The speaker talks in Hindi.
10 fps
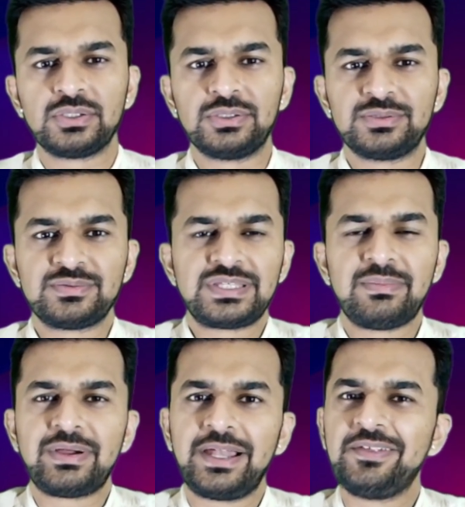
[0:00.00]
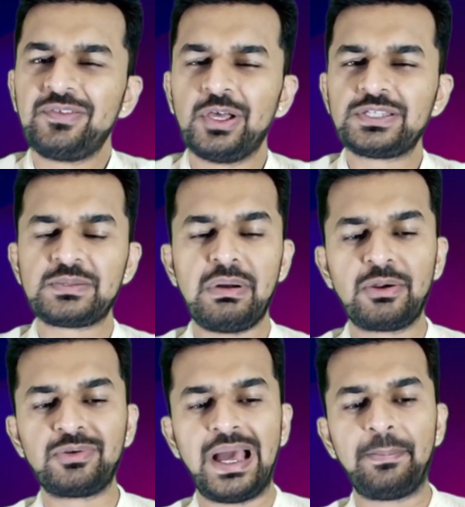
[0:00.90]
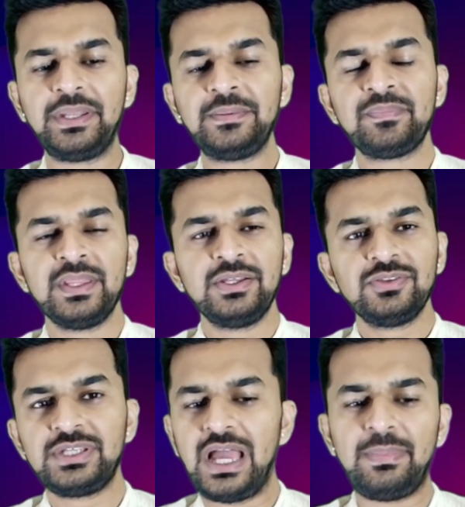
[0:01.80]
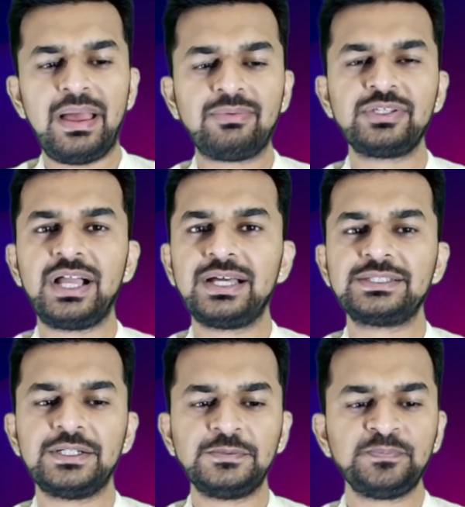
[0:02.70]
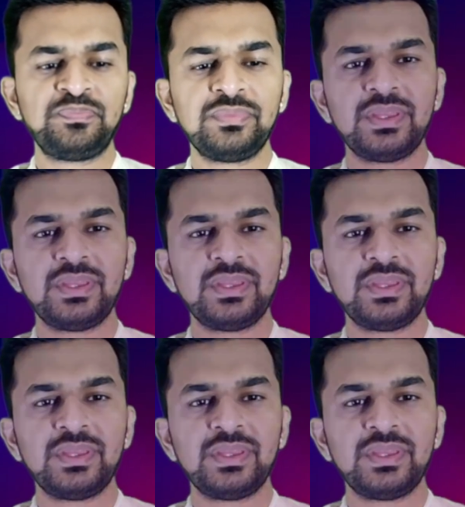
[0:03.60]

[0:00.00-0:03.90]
सो सम काइंड ऑफ लॉस इज बाउंड टू हैपन तो यहाँ पे आपको दिखा देता हूं